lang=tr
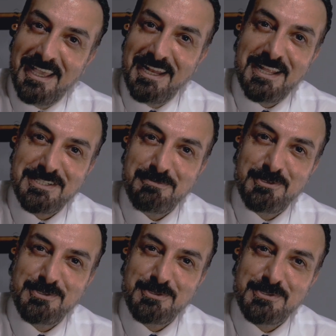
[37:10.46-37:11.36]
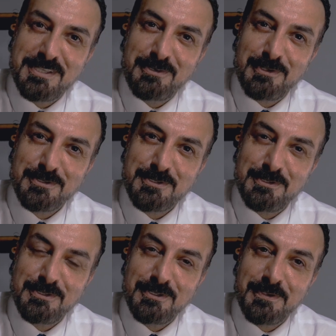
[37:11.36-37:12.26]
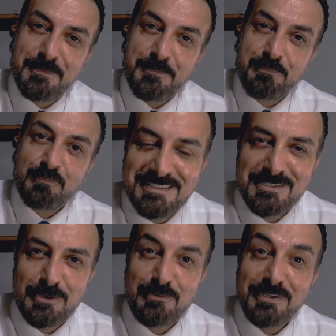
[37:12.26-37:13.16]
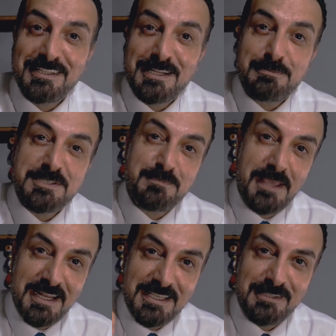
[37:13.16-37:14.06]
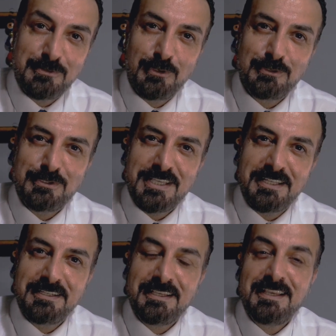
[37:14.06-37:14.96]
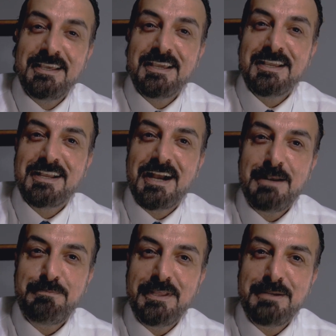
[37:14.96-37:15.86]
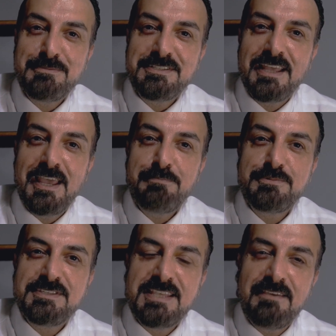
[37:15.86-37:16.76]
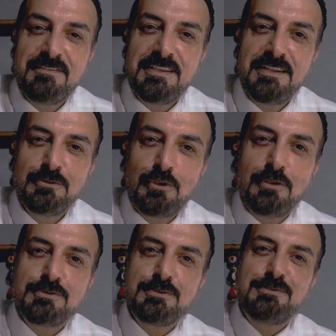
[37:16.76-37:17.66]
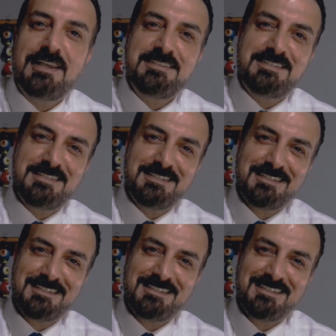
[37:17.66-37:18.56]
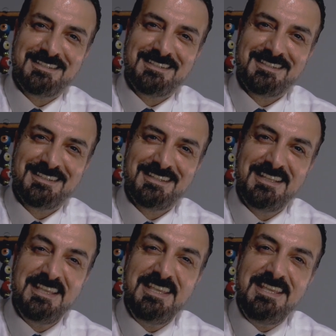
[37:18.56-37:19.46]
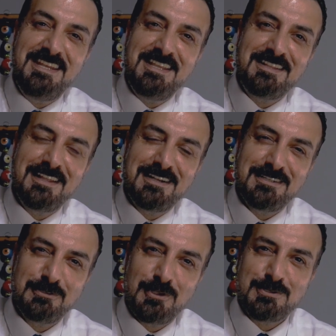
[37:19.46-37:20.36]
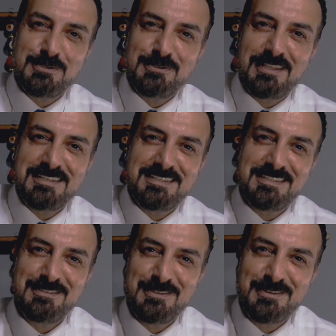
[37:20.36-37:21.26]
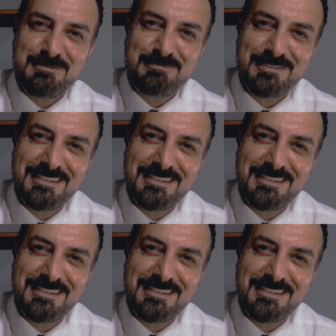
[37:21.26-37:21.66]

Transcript: Enerjimiz yüksek olsun sofralarımız bereketli olurken kalplerimiz de hep sevgiyle dolsun taşsın. İyiliklerle dolsun taşsın diyor.